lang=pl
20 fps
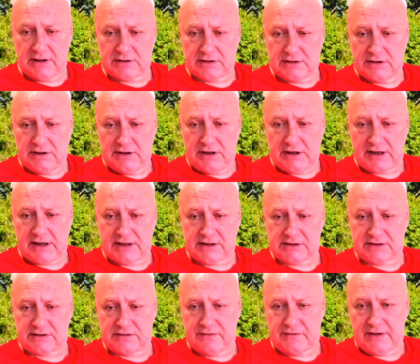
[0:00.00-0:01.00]
raz,
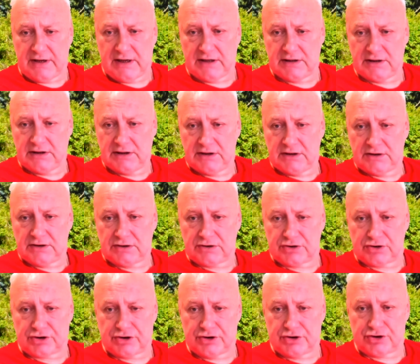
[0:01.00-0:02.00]
dwa,
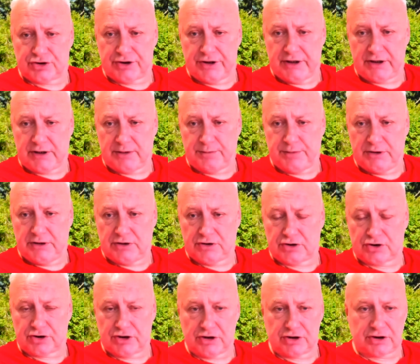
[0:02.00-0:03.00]
trzy, cztery, pięć,
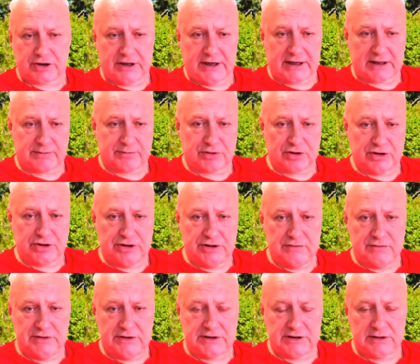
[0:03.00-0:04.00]
sześć kart.
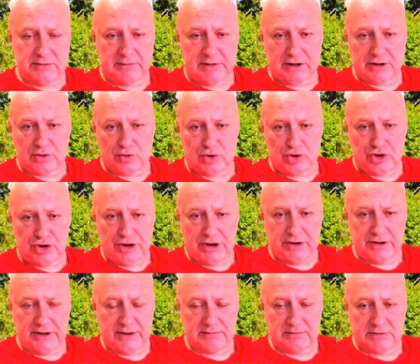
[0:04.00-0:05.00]
Przeciwnicy mają
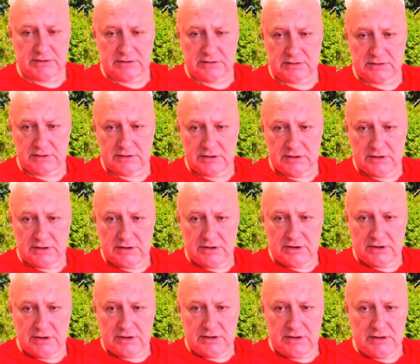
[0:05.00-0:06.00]
siedem.
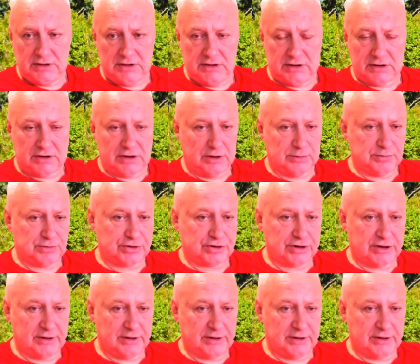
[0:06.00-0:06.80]
Niedobrze.